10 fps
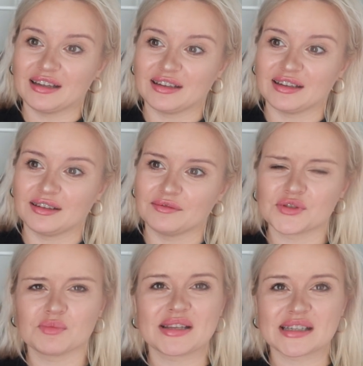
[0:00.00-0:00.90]
y,
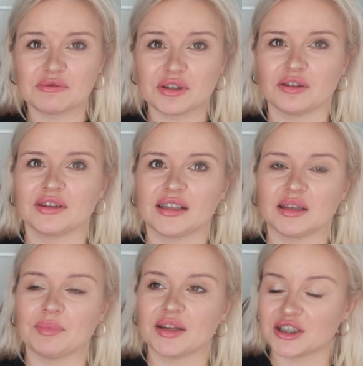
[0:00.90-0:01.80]
w sumie cały rok na
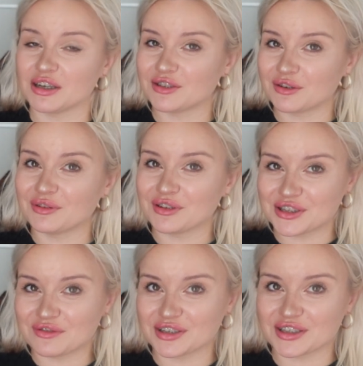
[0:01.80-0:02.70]
nie patrzę, a w
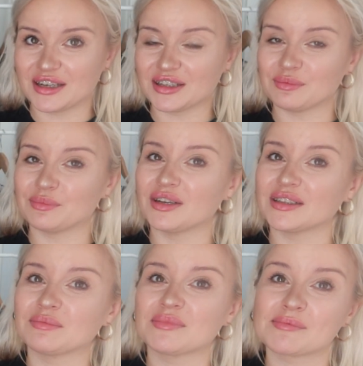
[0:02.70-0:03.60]
szczególności właśnie latem, bo
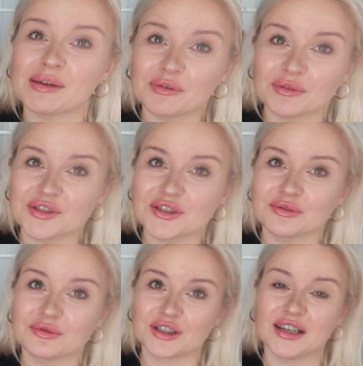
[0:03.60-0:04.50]
latem jest mało ludzi,
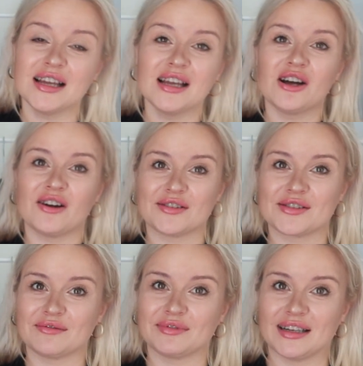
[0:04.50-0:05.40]
którzy
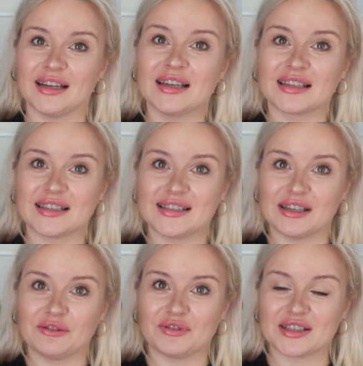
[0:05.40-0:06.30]
chodzą na
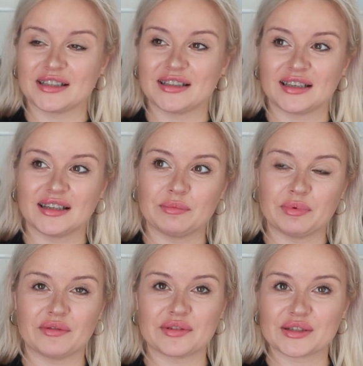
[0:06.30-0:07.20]
dział właśnie taki
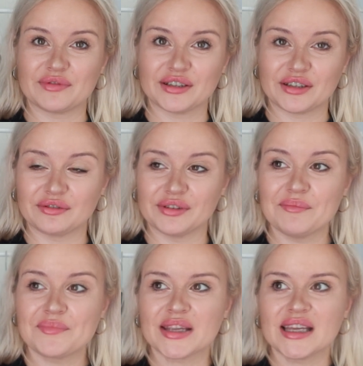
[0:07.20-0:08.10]
typowo swetrowy.
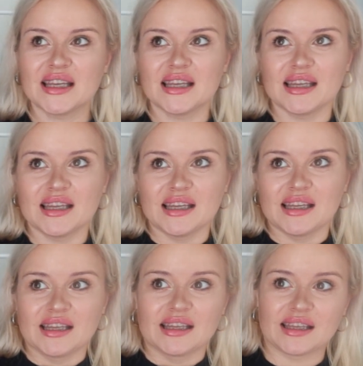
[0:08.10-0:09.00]

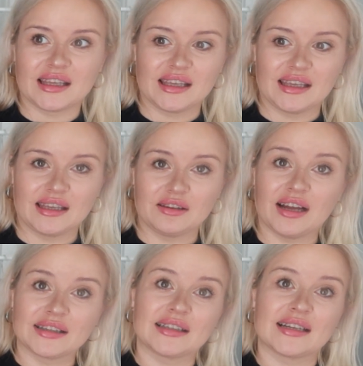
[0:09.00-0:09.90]
Yy,
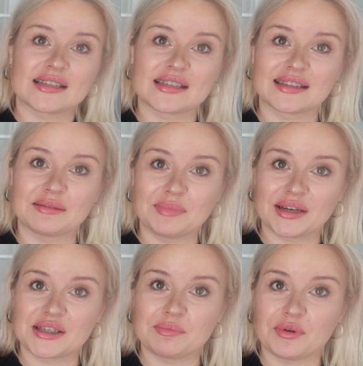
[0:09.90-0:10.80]
no a teraz tym
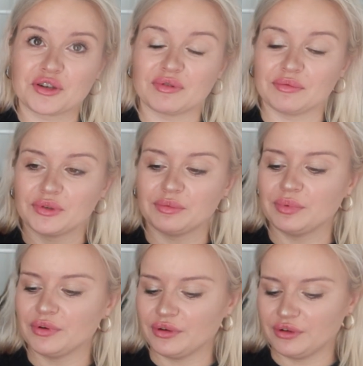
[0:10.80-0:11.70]
bardziej poszłam, no
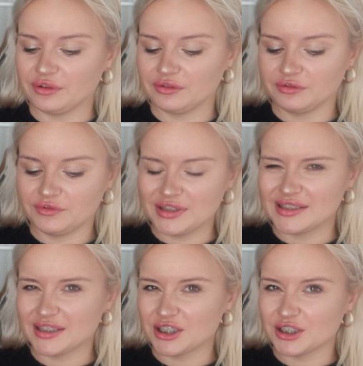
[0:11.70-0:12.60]
bo
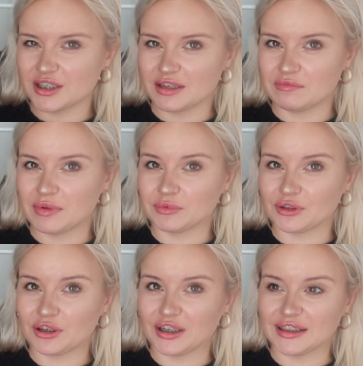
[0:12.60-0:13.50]
widzę, że mam
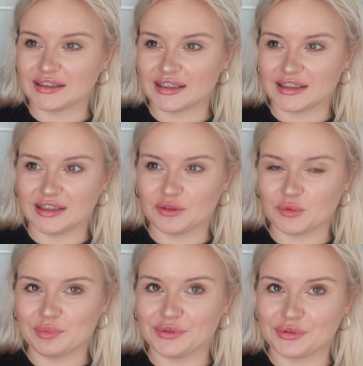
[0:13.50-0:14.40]
trochę
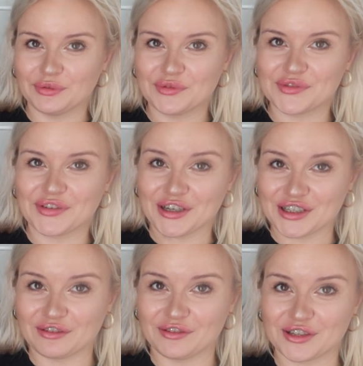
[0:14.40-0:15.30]
takich ubytków w swojej
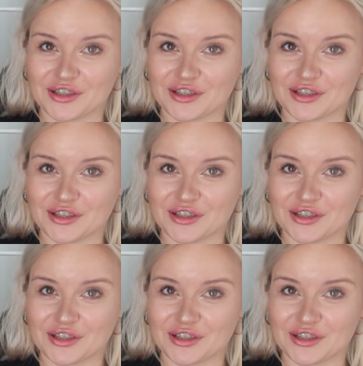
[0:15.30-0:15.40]
szafie,